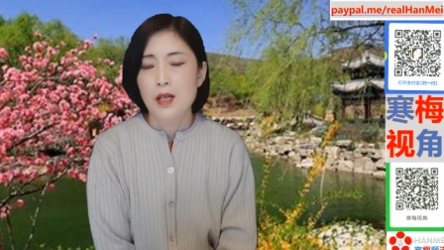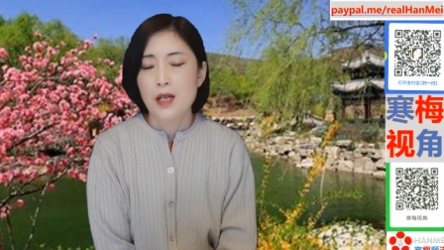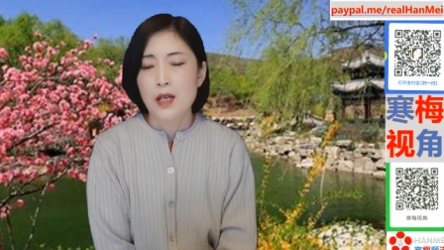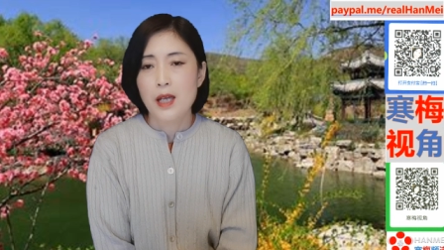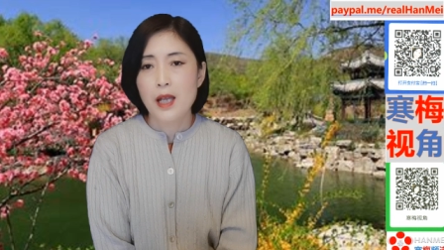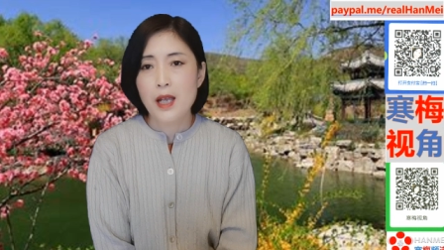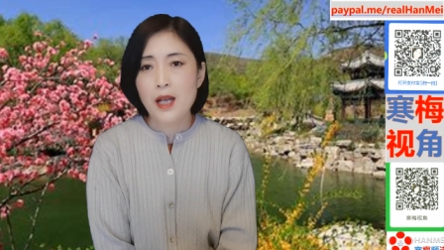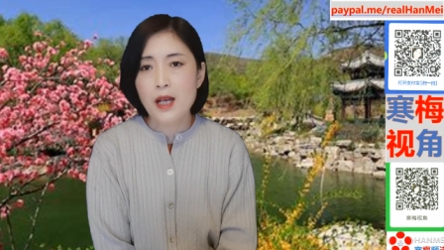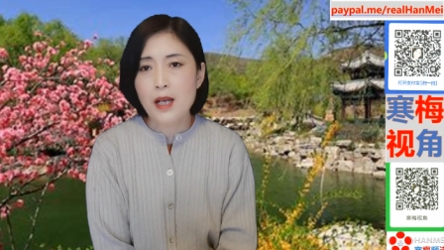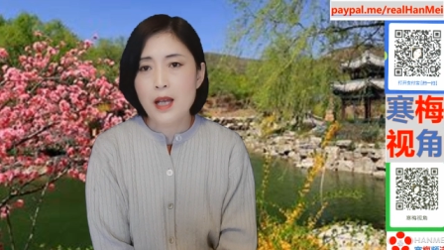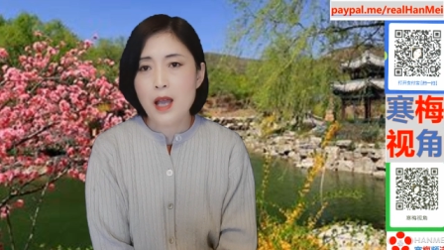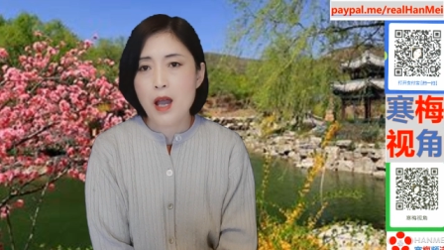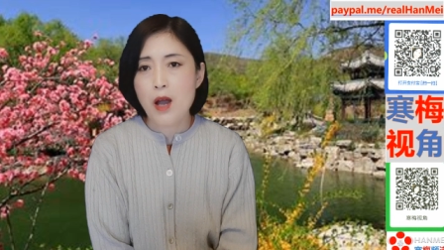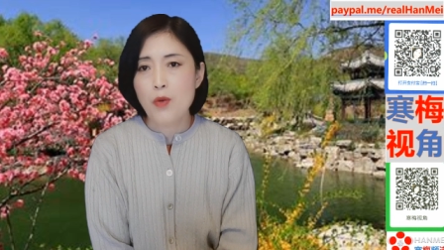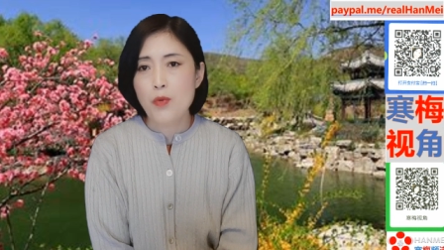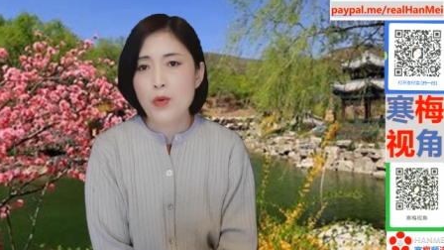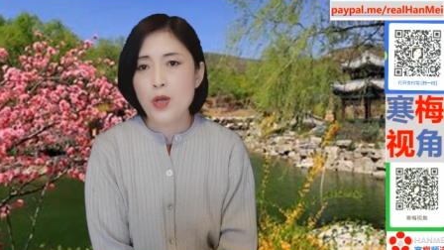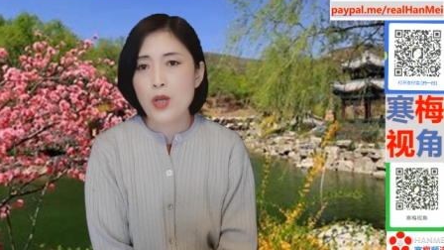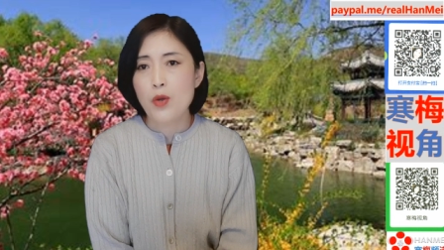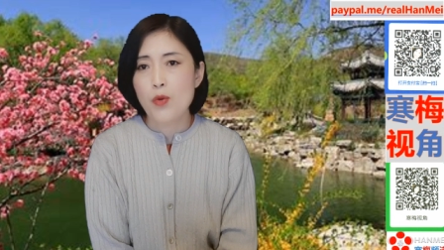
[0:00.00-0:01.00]
给
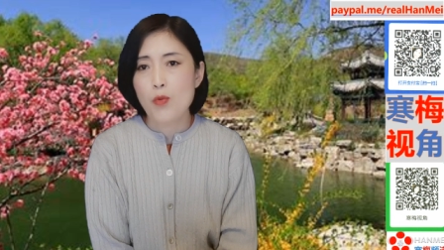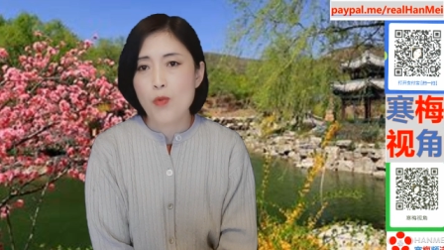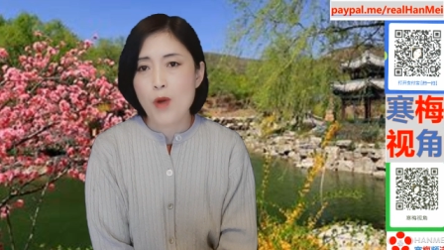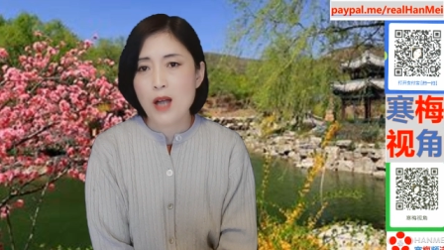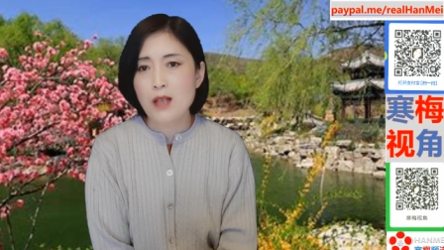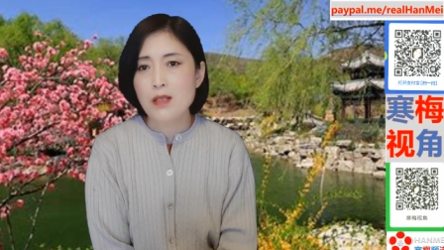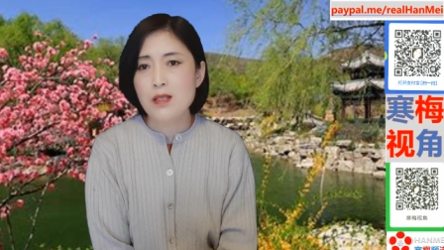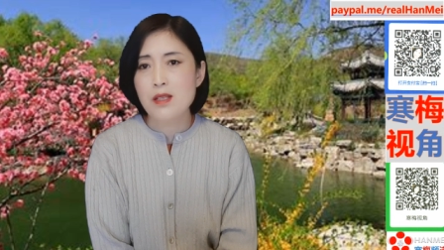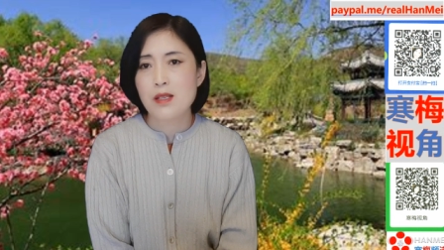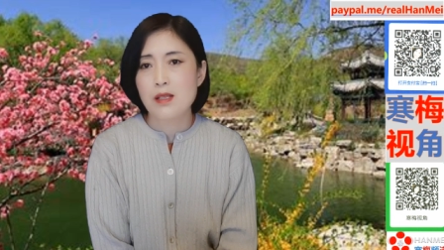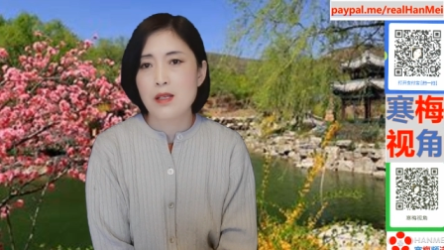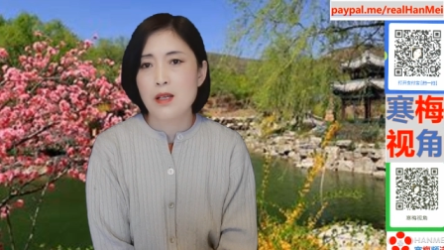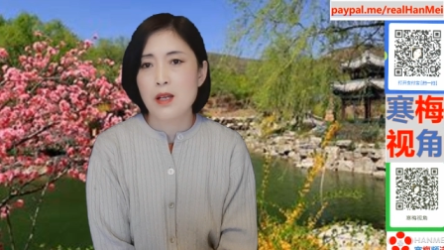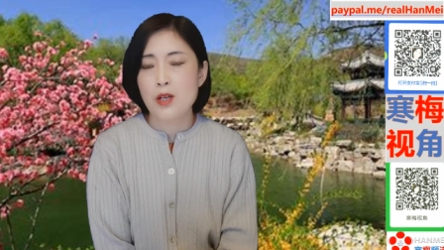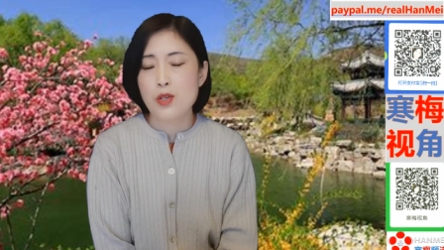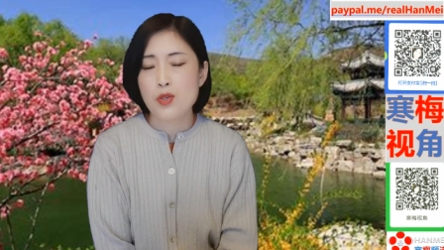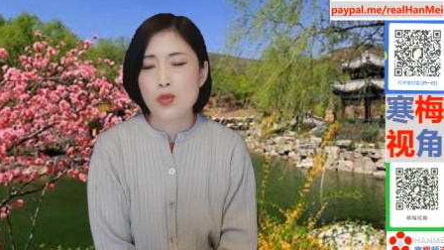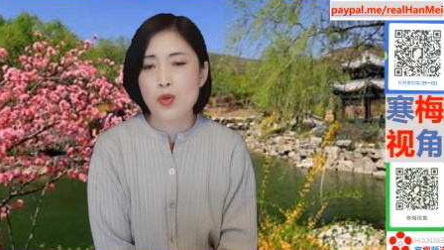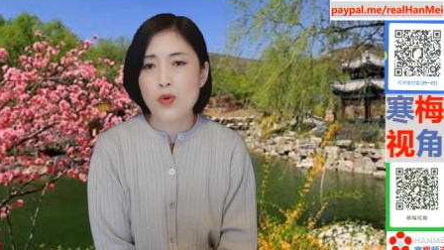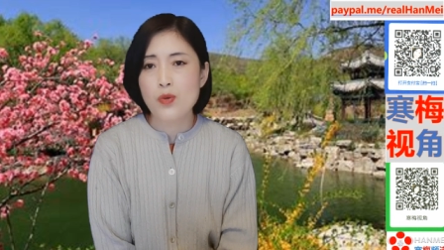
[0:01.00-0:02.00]
两位王子
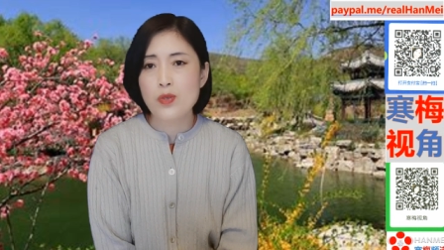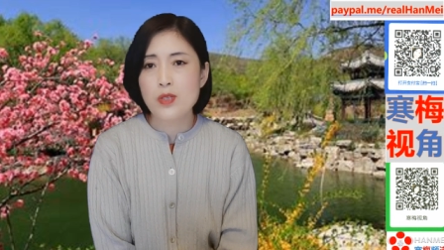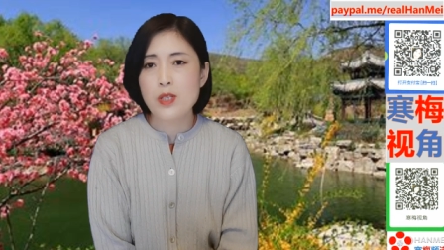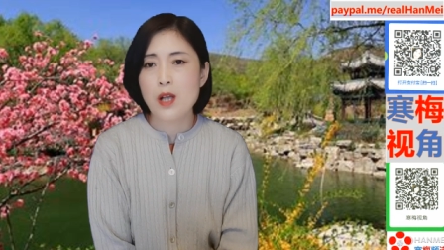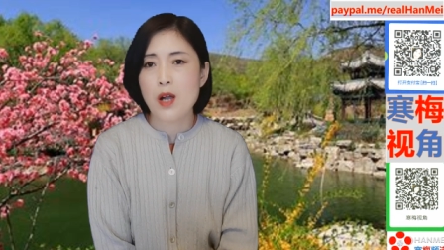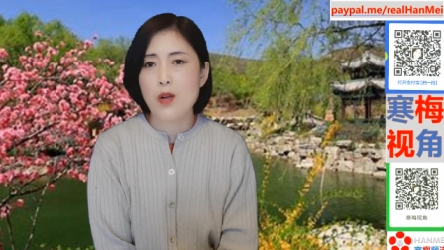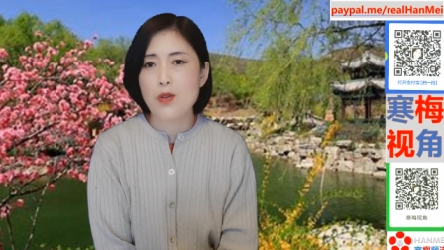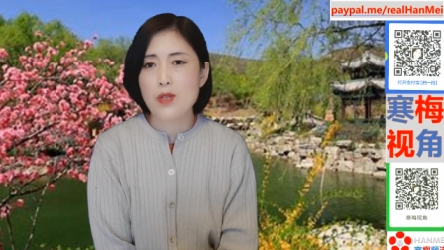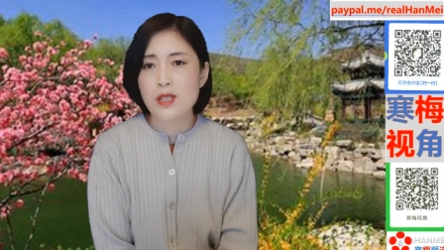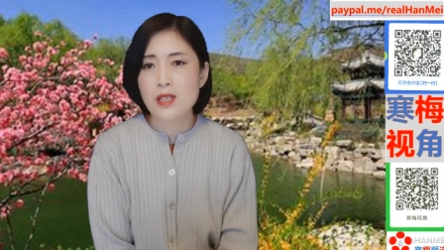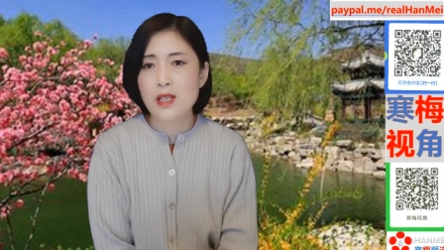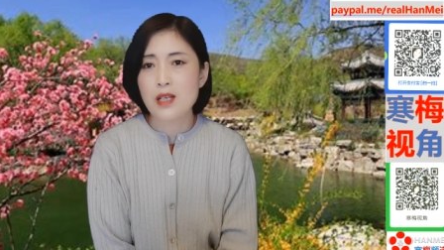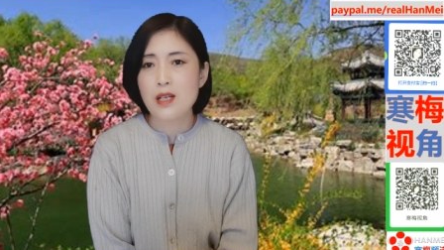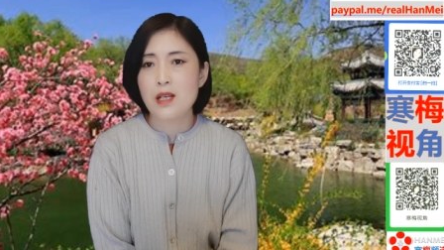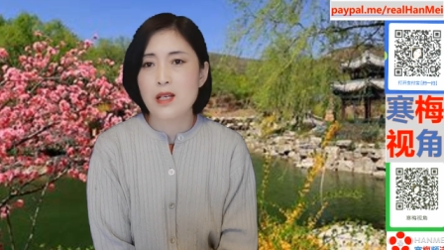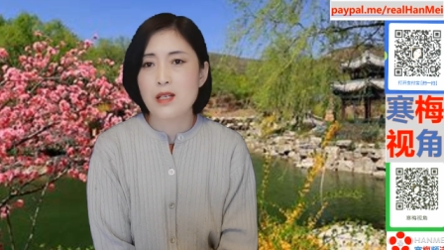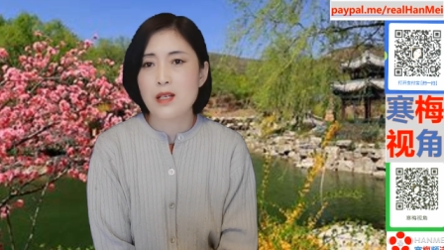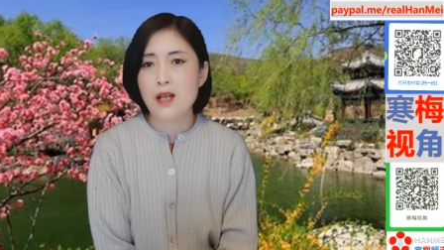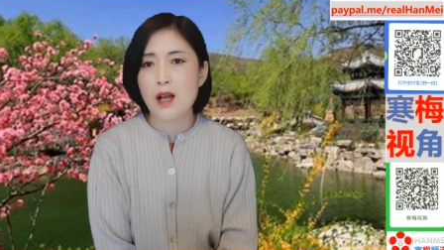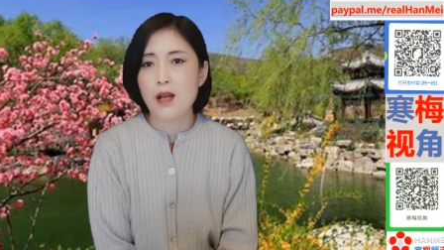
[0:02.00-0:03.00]
从小心
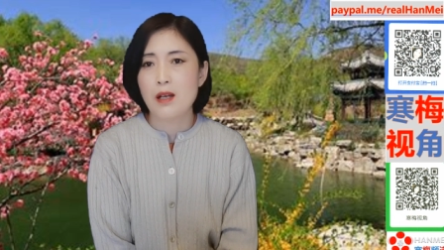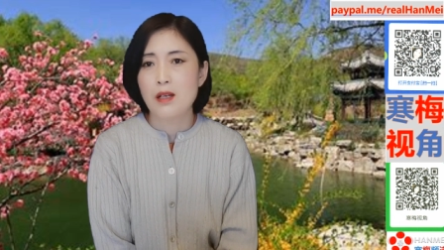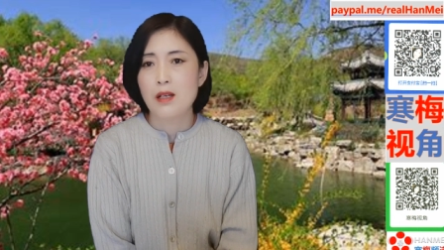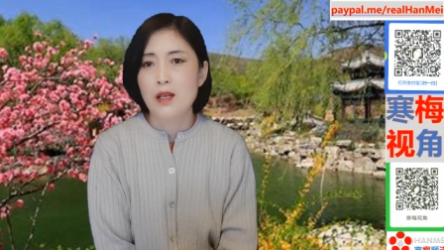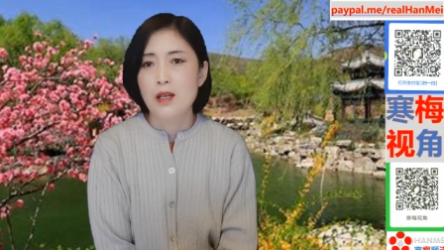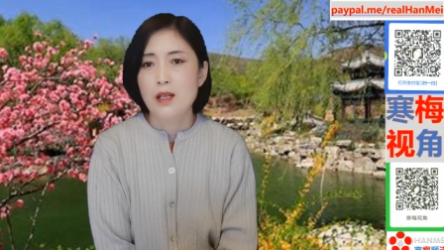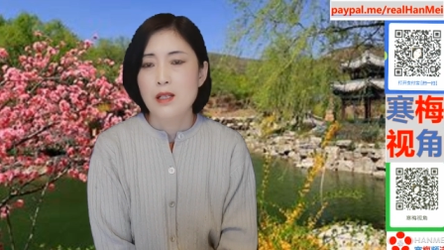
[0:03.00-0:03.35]
理上